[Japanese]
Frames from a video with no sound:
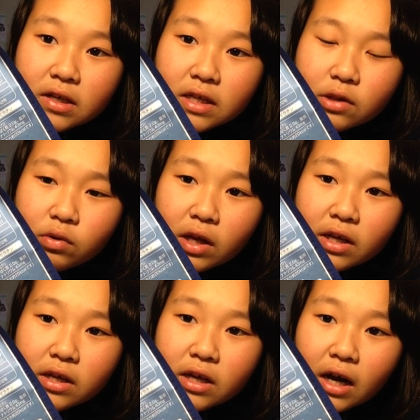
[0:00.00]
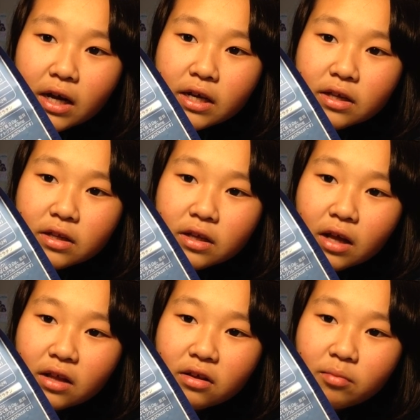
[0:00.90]
瀬戸内海、
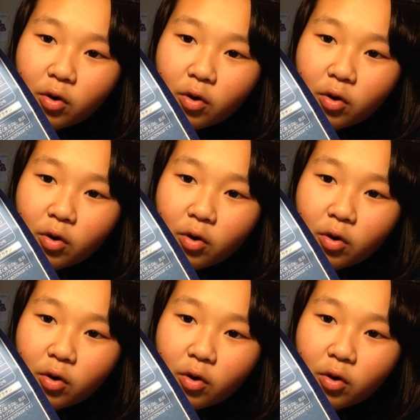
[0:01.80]
ね、